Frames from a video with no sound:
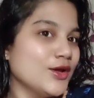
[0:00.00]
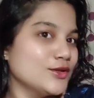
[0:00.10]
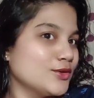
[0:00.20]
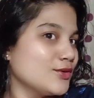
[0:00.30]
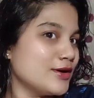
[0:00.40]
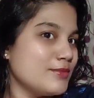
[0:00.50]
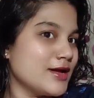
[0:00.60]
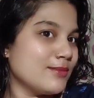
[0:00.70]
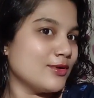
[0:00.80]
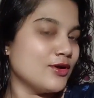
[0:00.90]
तो अभी
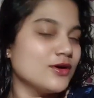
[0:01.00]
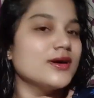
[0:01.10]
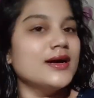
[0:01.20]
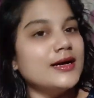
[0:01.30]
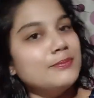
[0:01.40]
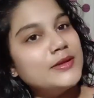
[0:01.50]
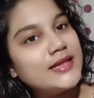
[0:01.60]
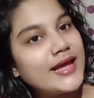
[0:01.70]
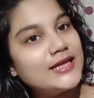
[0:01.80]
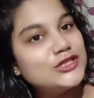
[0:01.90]
हम लोग पीते
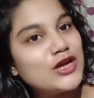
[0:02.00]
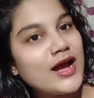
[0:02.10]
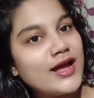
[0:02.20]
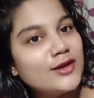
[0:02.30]
हैं चाय